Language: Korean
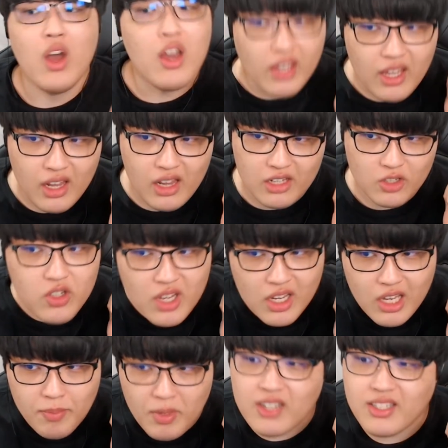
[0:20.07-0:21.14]
1.
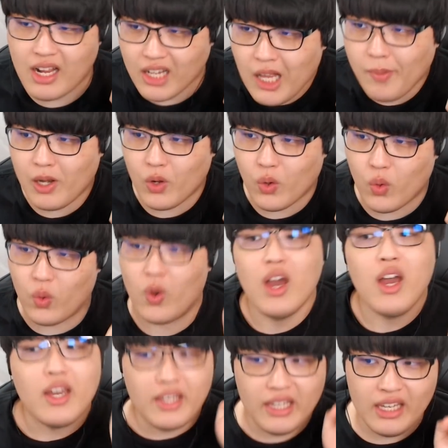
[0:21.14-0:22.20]
선생님이랑 상담하려고
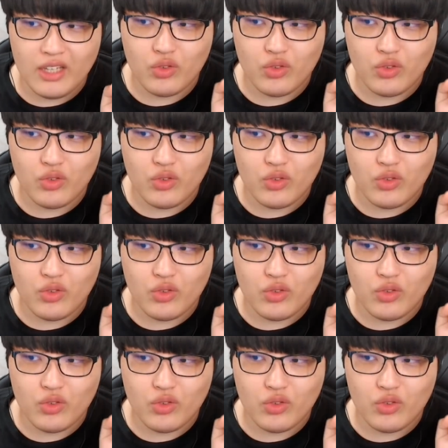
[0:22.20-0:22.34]
2.